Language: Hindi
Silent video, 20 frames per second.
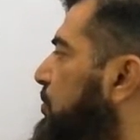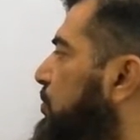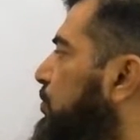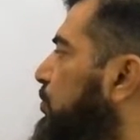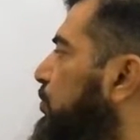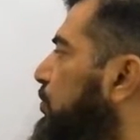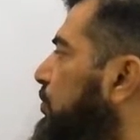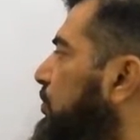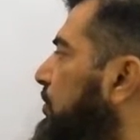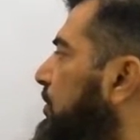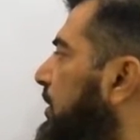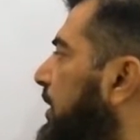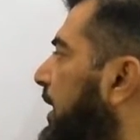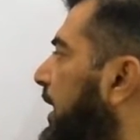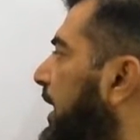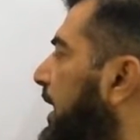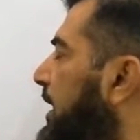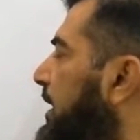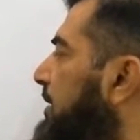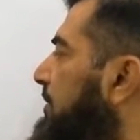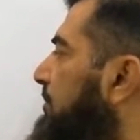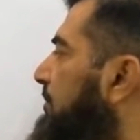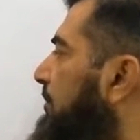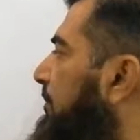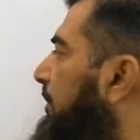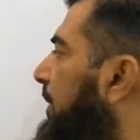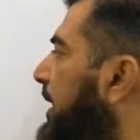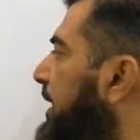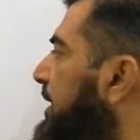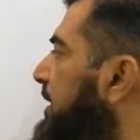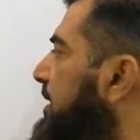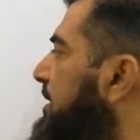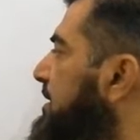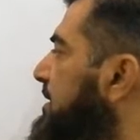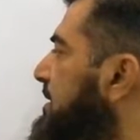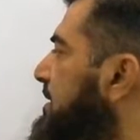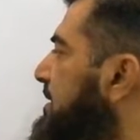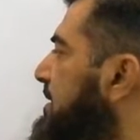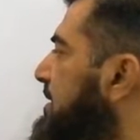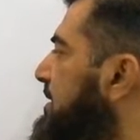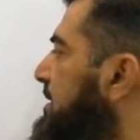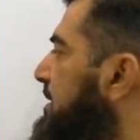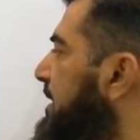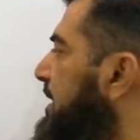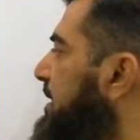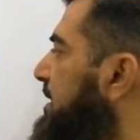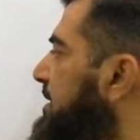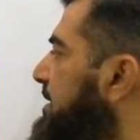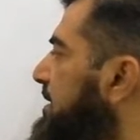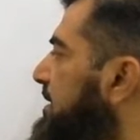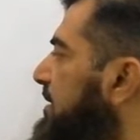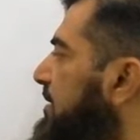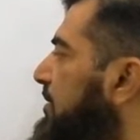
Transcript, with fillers: टू एंड माइनस सिक्स